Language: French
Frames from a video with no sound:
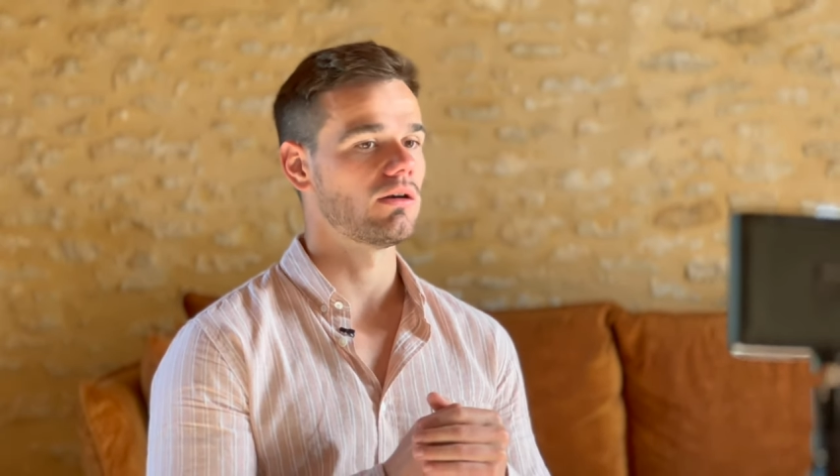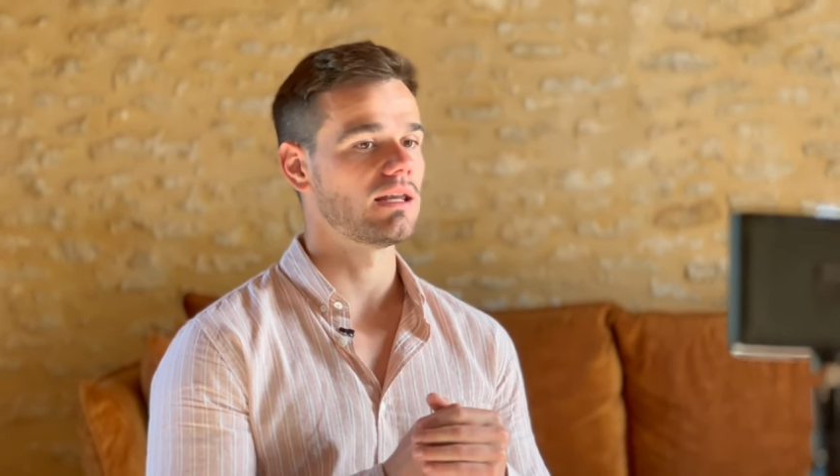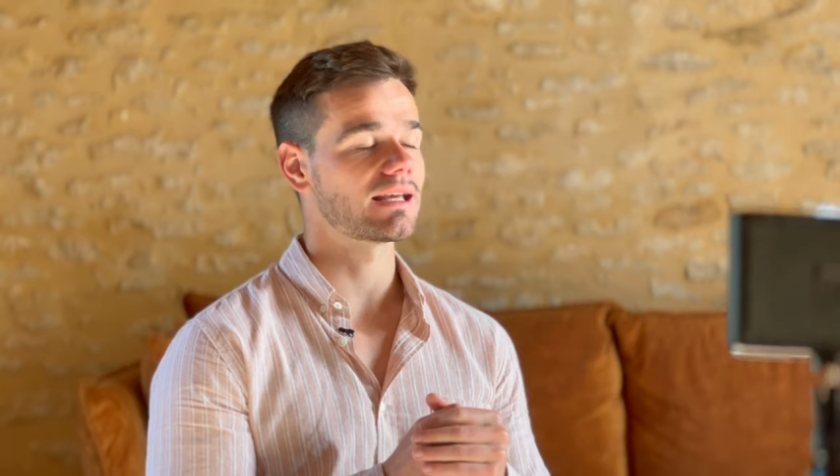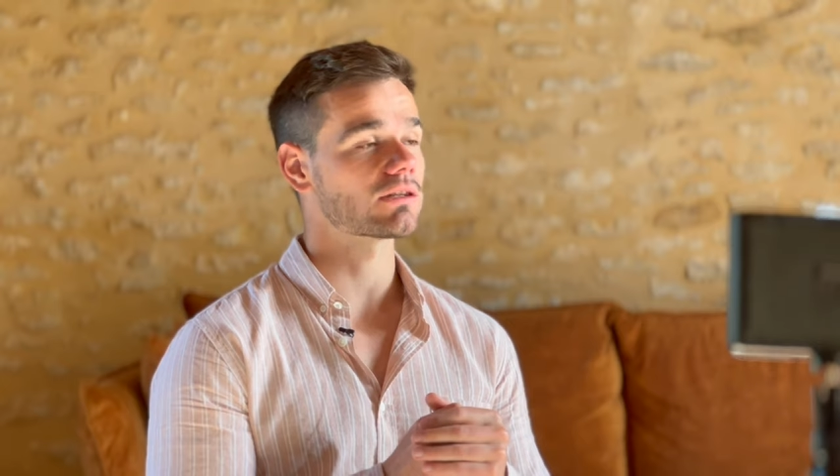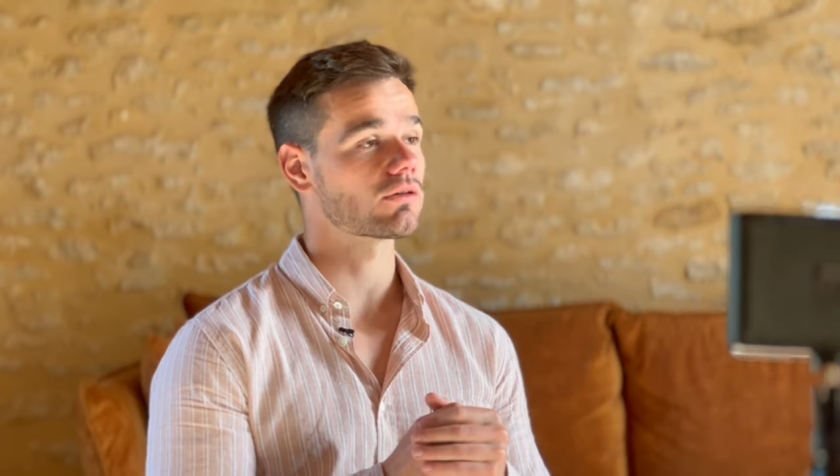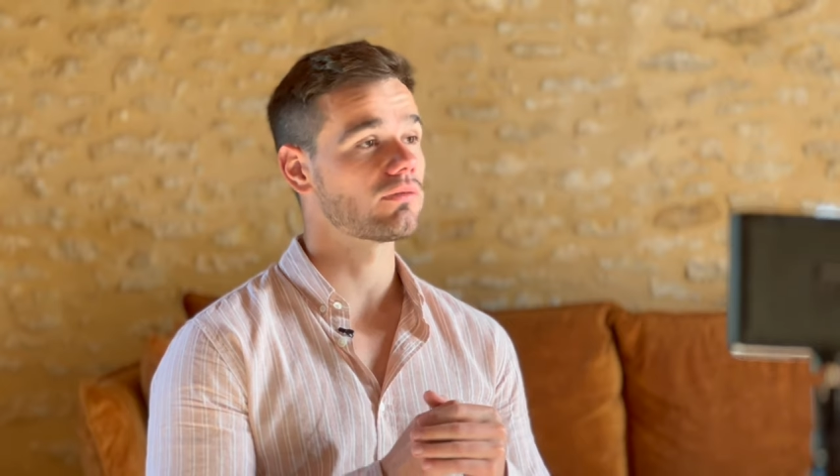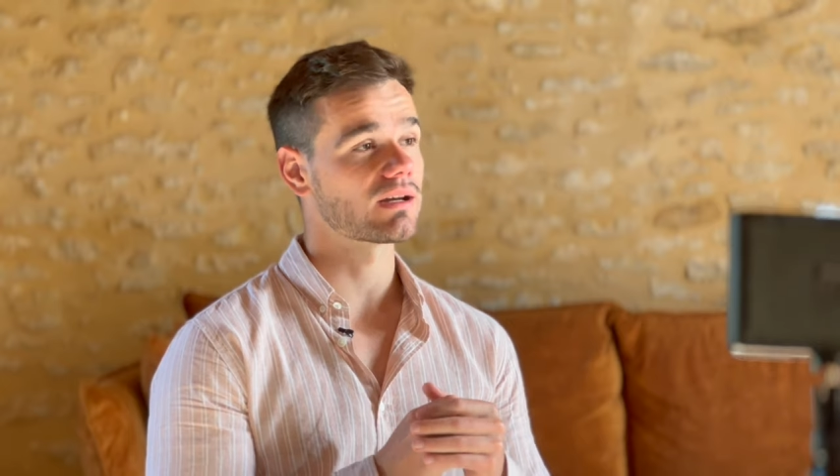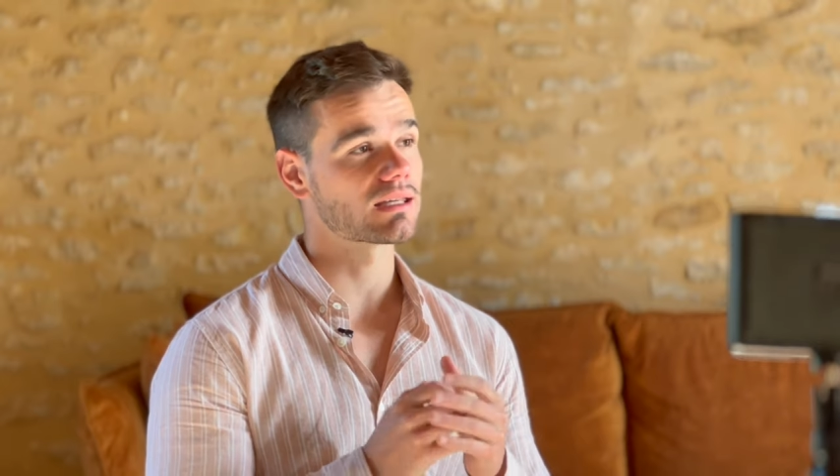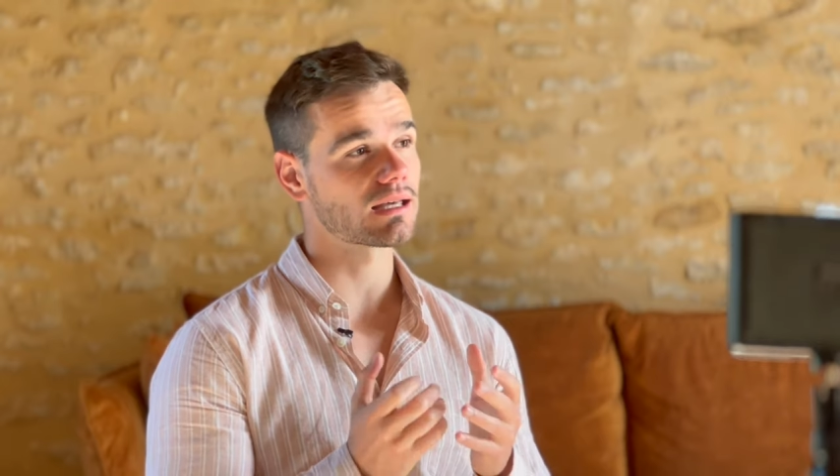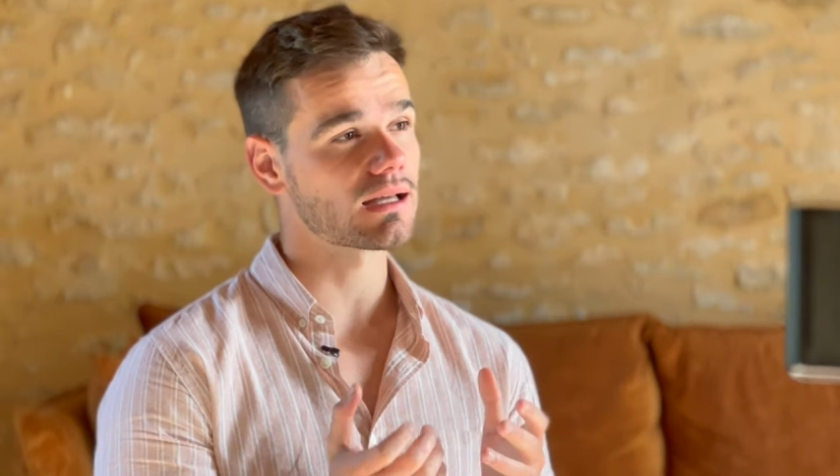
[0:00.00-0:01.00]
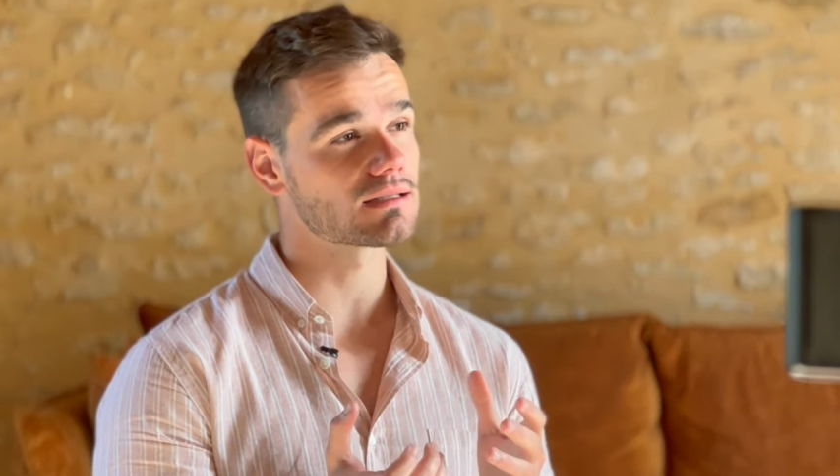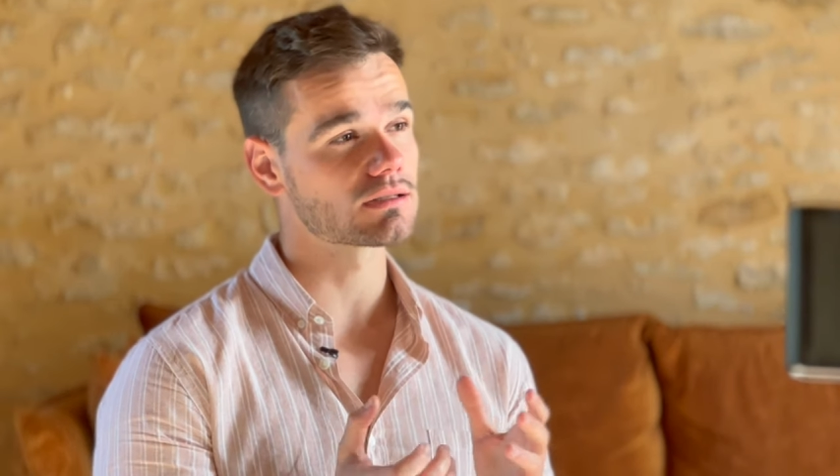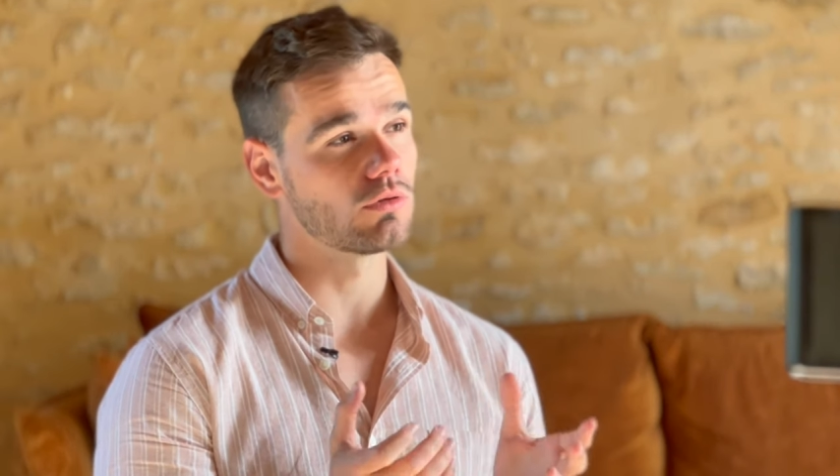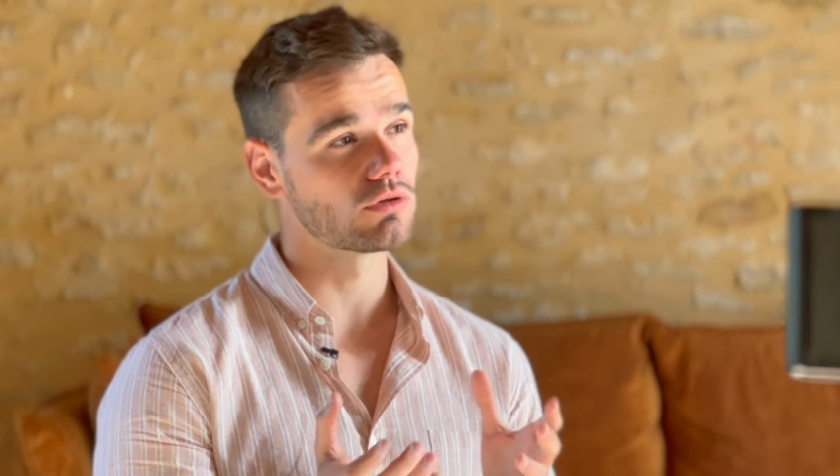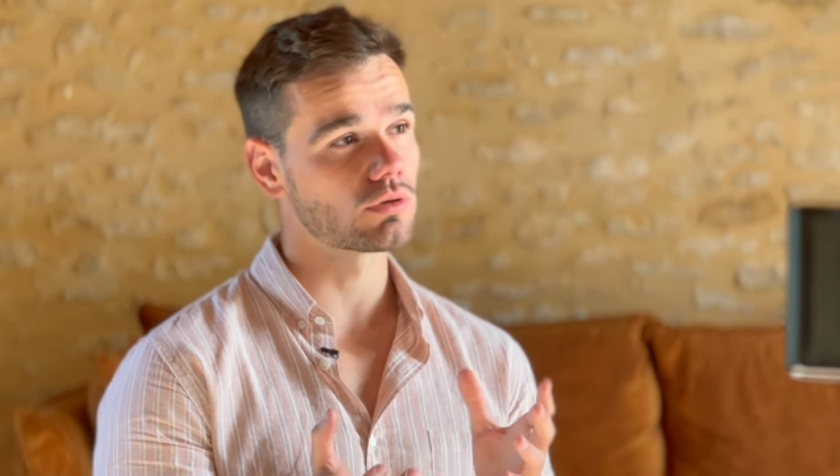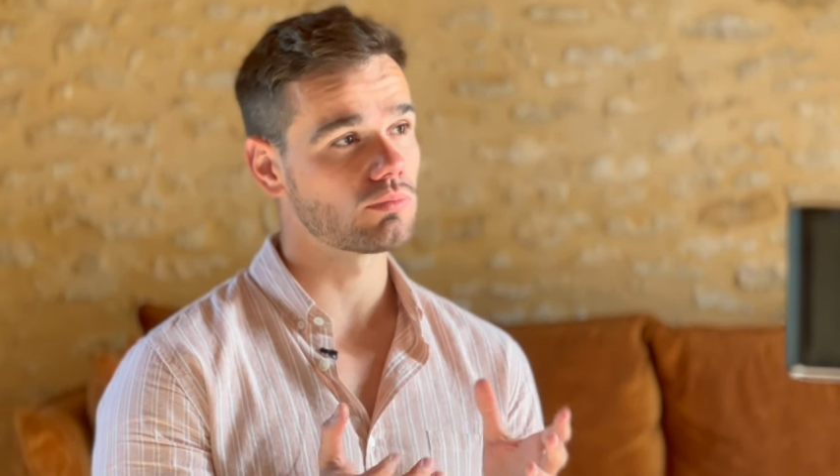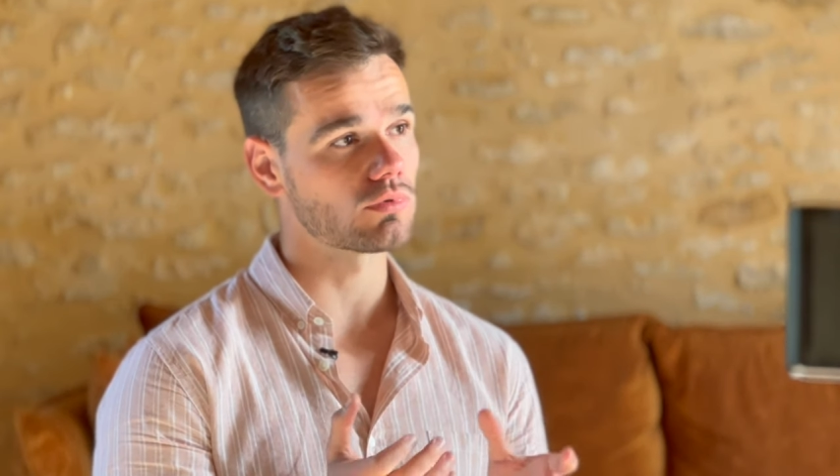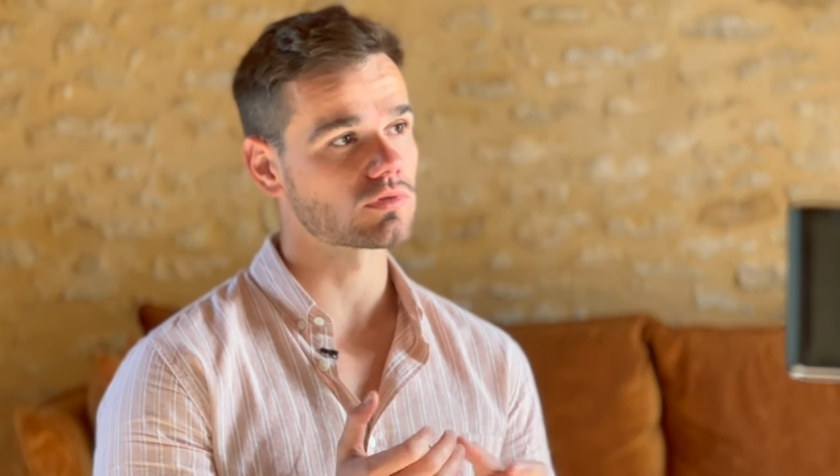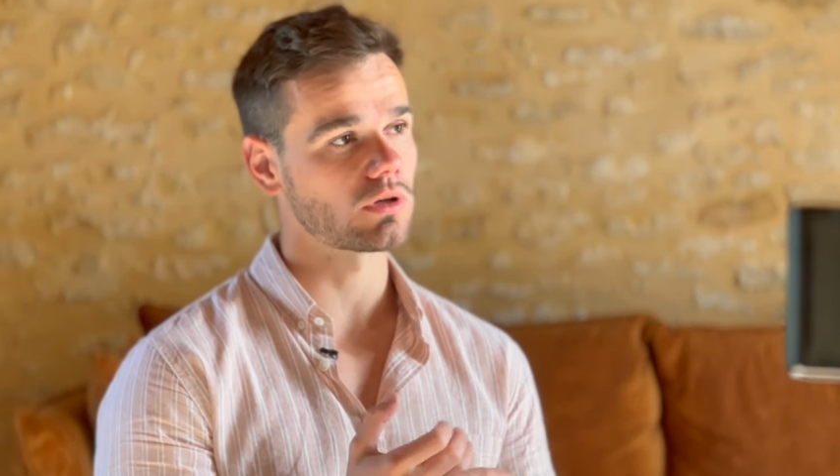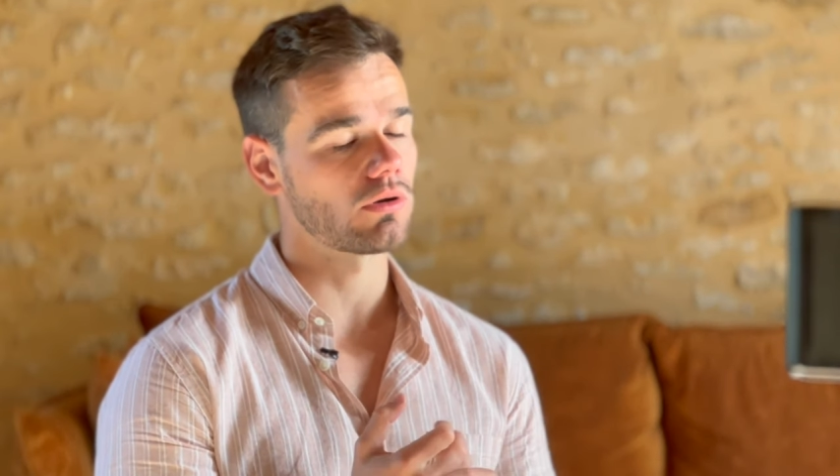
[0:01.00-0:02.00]
les 95 autres
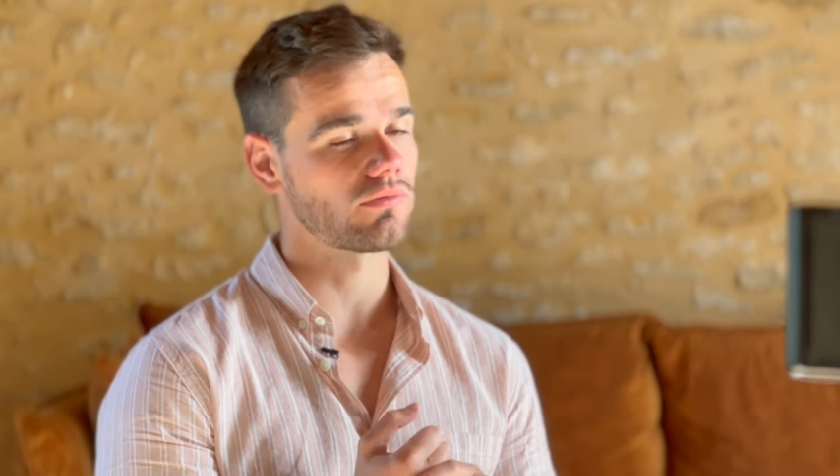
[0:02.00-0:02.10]
pourcents,